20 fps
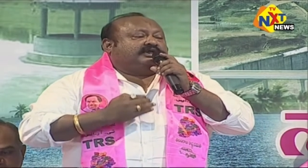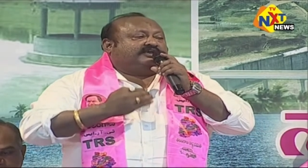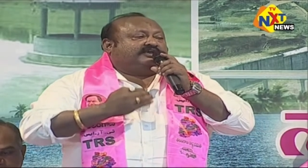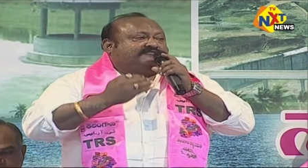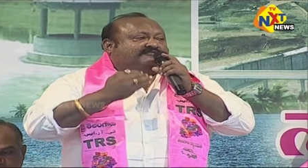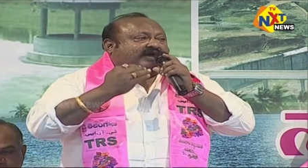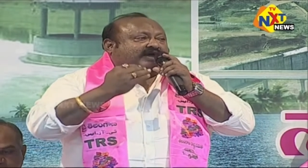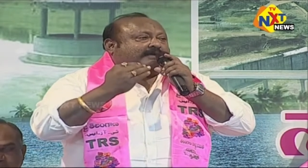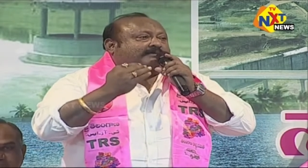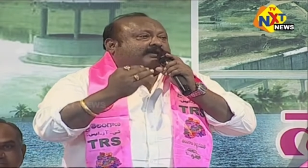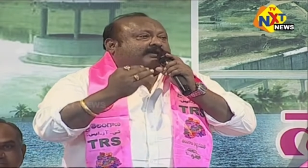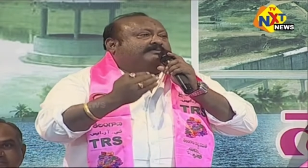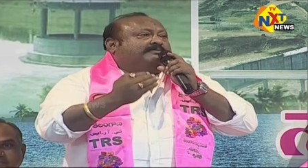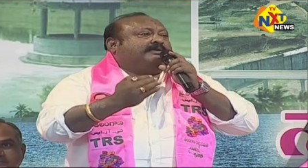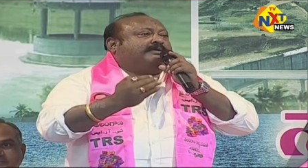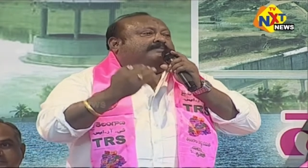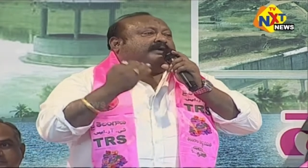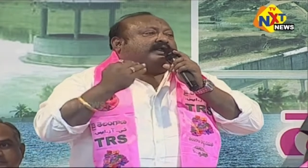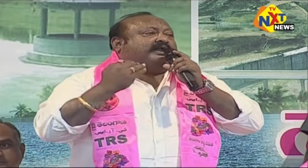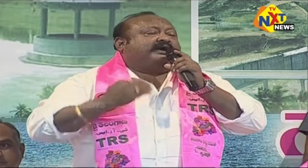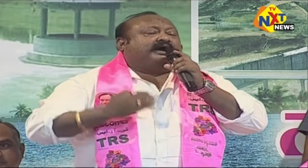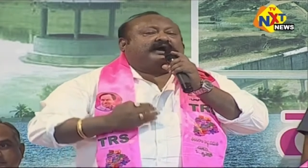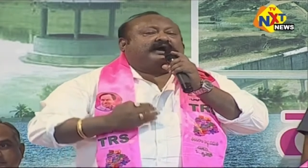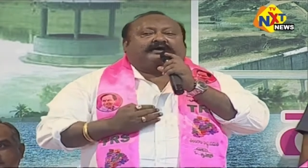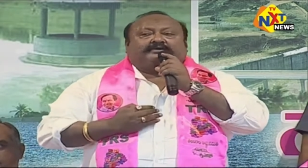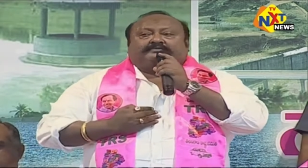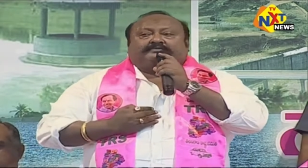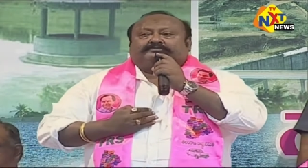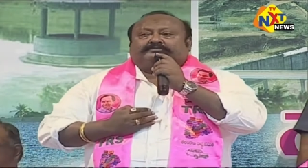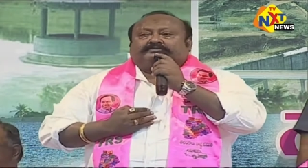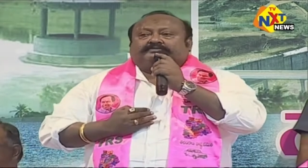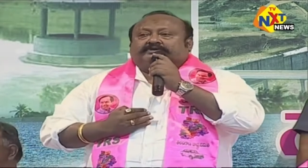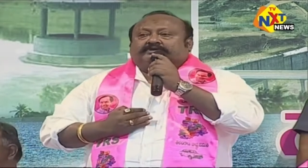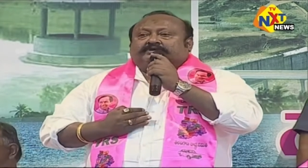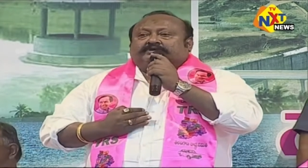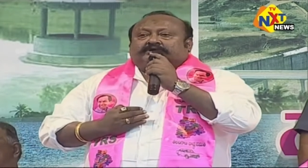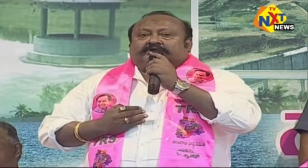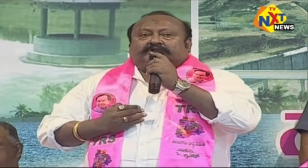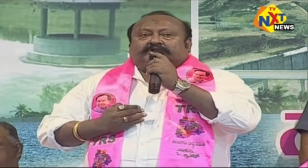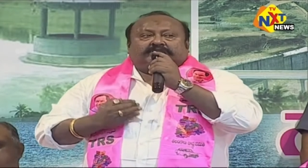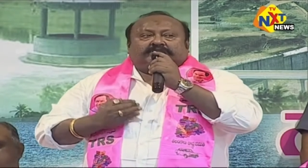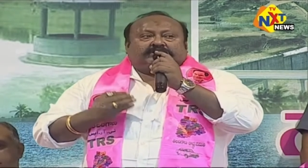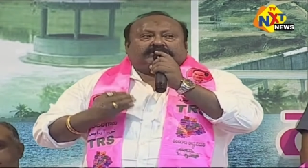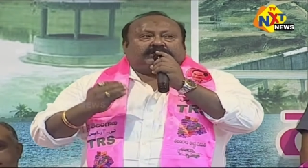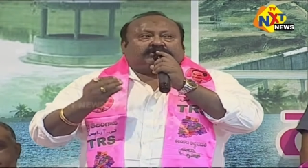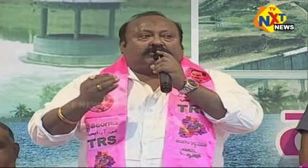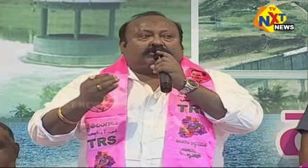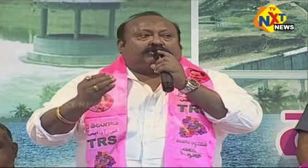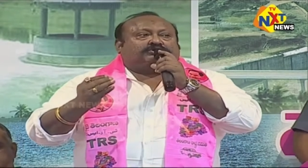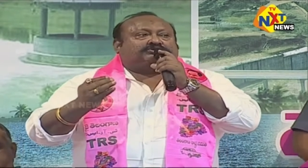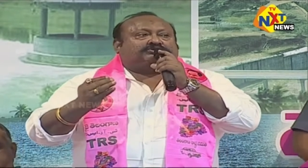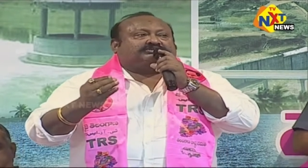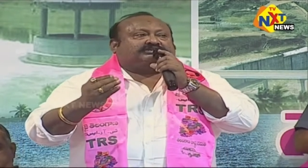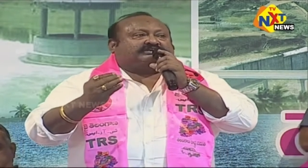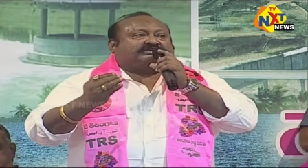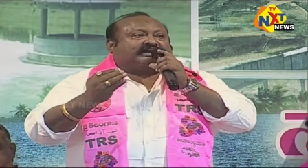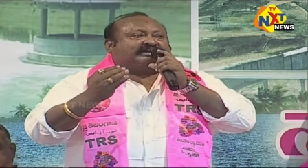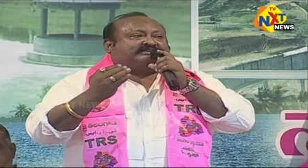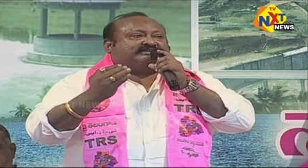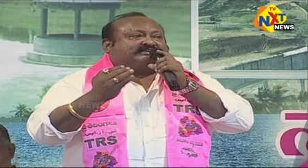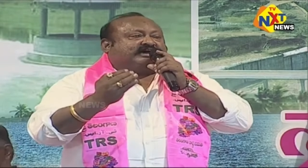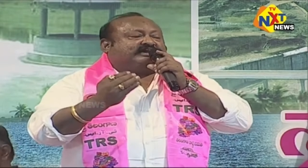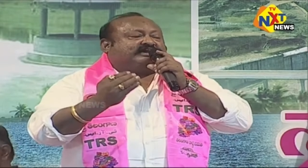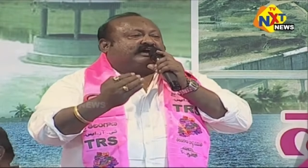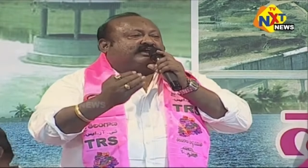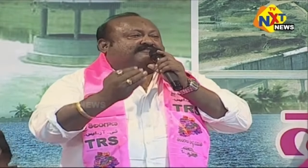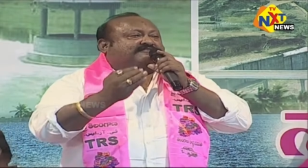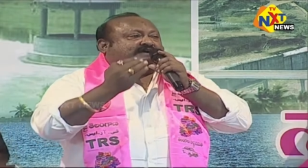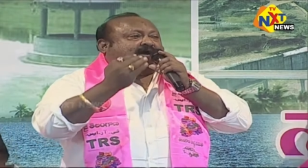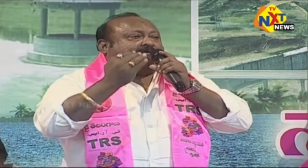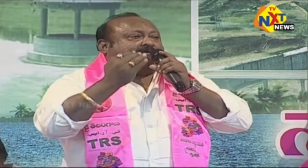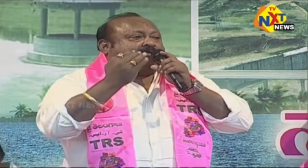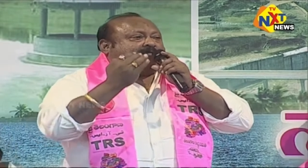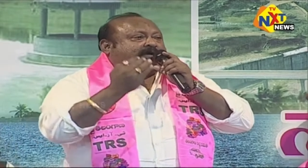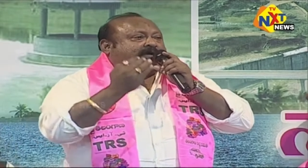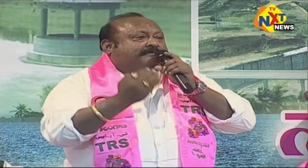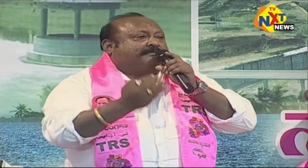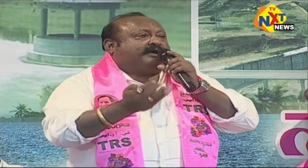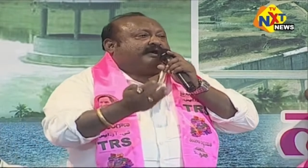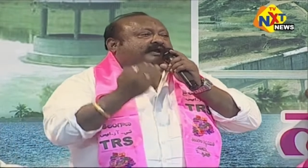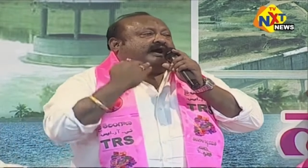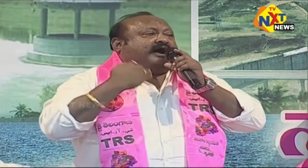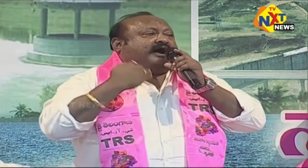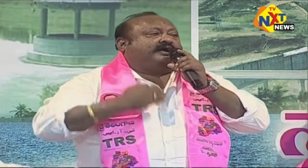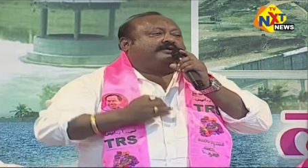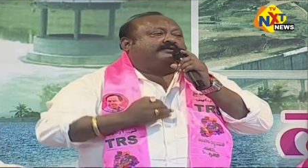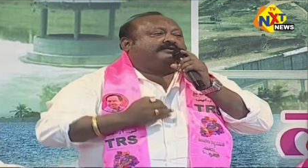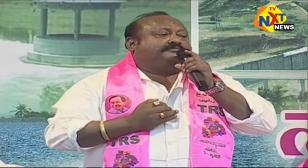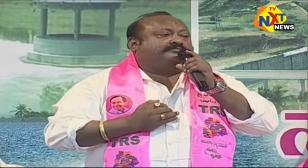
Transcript: ఈ ఫ్యామిలీ మెంబర్గా ఈ రోజు నుంచి కేసీఆర్ గారి ఫ్యామిలీ మెంబర్గా